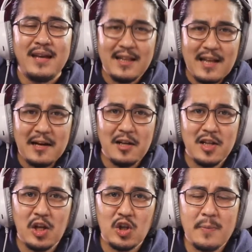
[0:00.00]
Kitang-kita
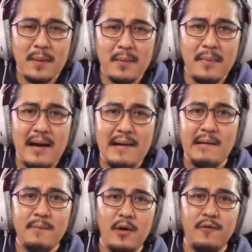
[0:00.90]
rito yung pagmamahal
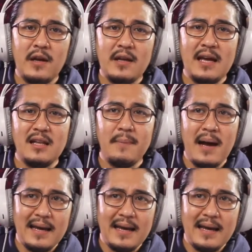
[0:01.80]
ng boyfriend niya, di ba?